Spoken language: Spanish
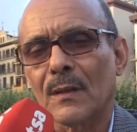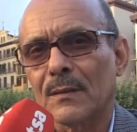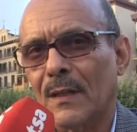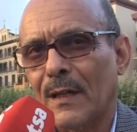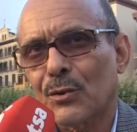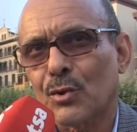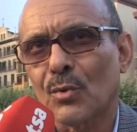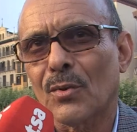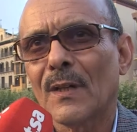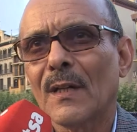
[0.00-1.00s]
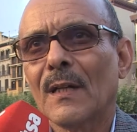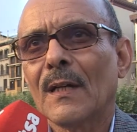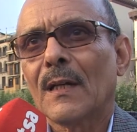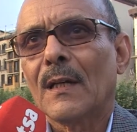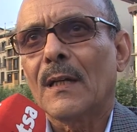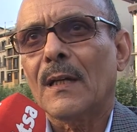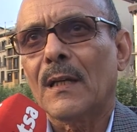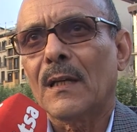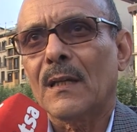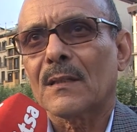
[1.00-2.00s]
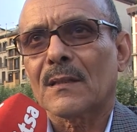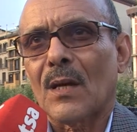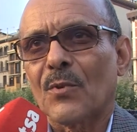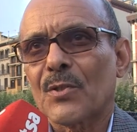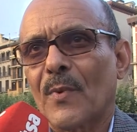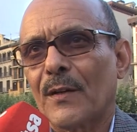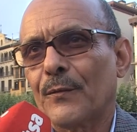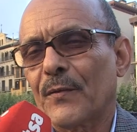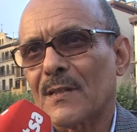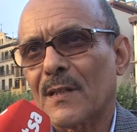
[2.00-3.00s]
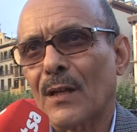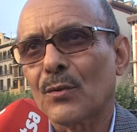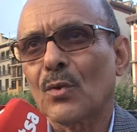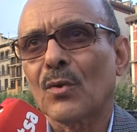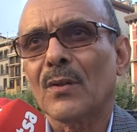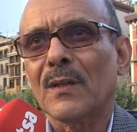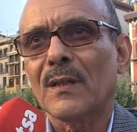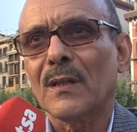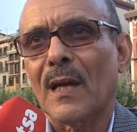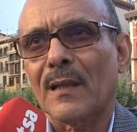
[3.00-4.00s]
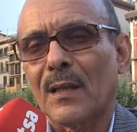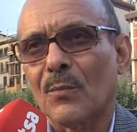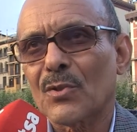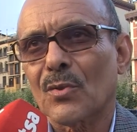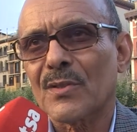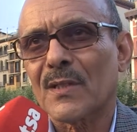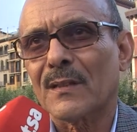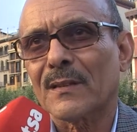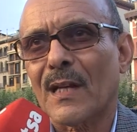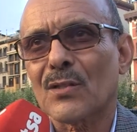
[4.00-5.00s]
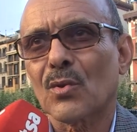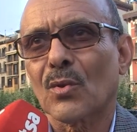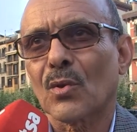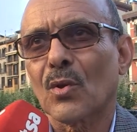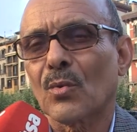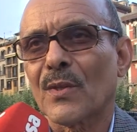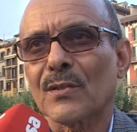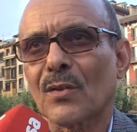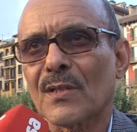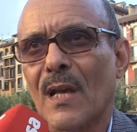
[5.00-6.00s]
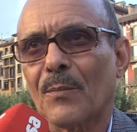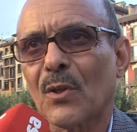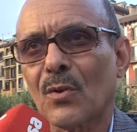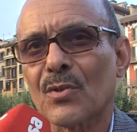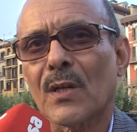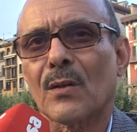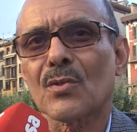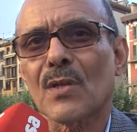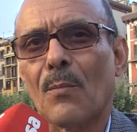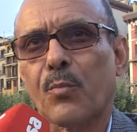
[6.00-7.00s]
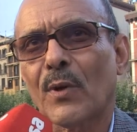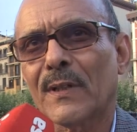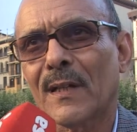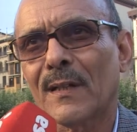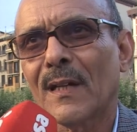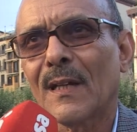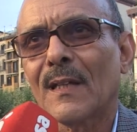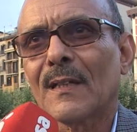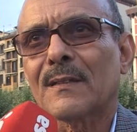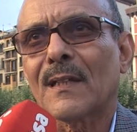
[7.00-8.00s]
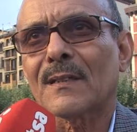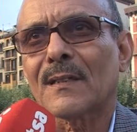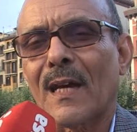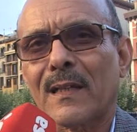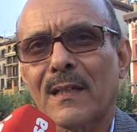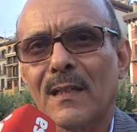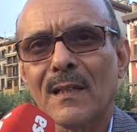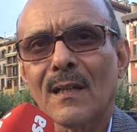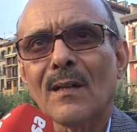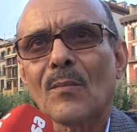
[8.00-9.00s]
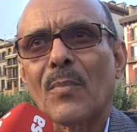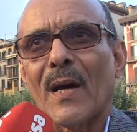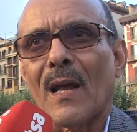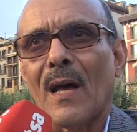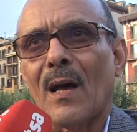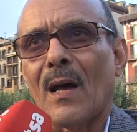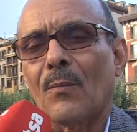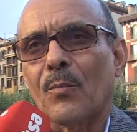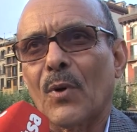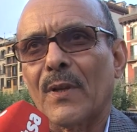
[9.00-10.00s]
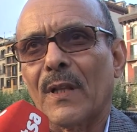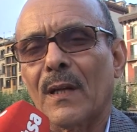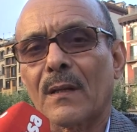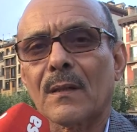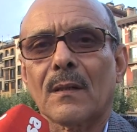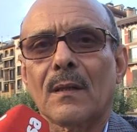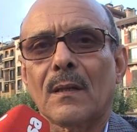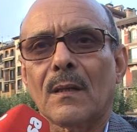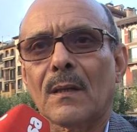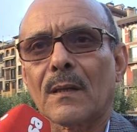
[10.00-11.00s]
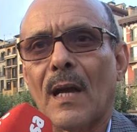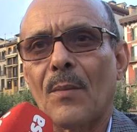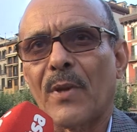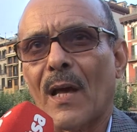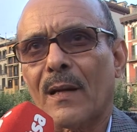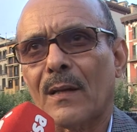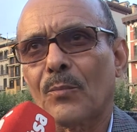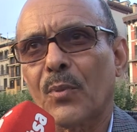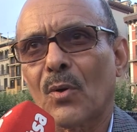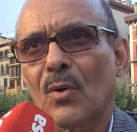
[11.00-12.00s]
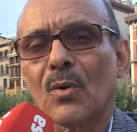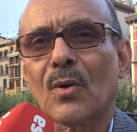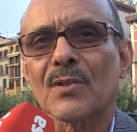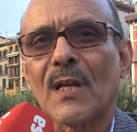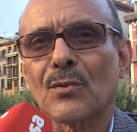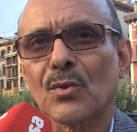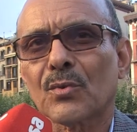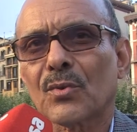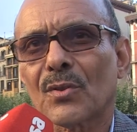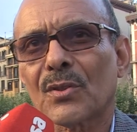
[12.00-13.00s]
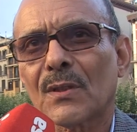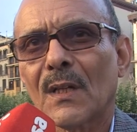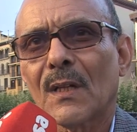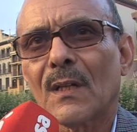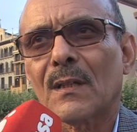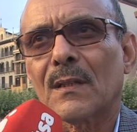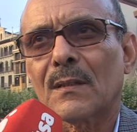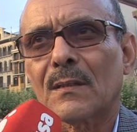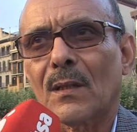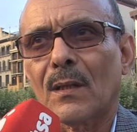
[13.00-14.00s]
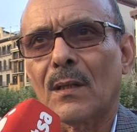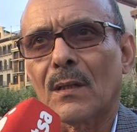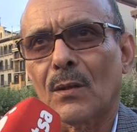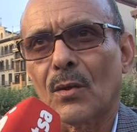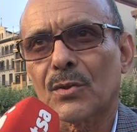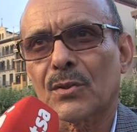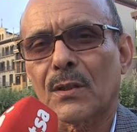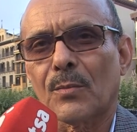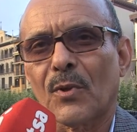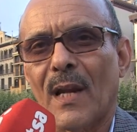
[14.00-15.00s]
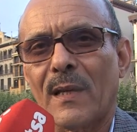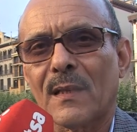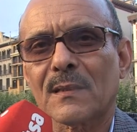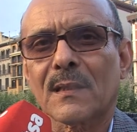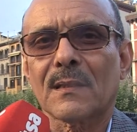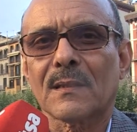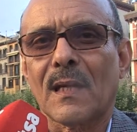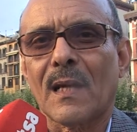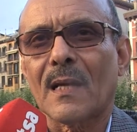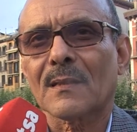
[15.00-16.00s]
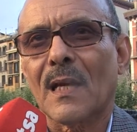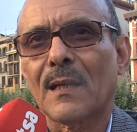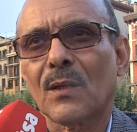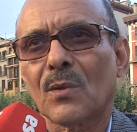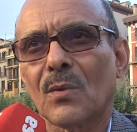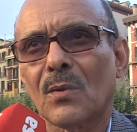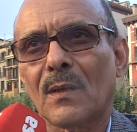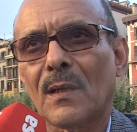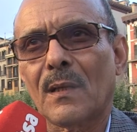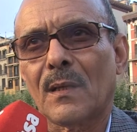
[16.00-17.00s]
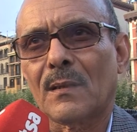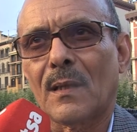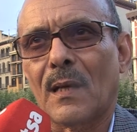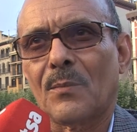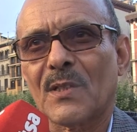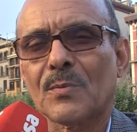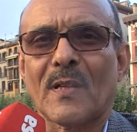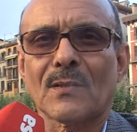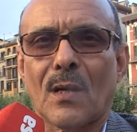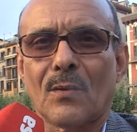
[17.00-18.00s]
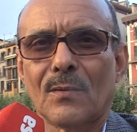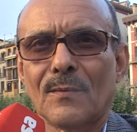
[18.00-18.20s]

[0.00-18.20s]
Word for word: derecho y estamos manifestando y hacemos concentración con nuestros amigos que nos apoyen desde aquí para poder cambiar un poco los asuntos eh, de los tribunales que se han salido el, mes pasado.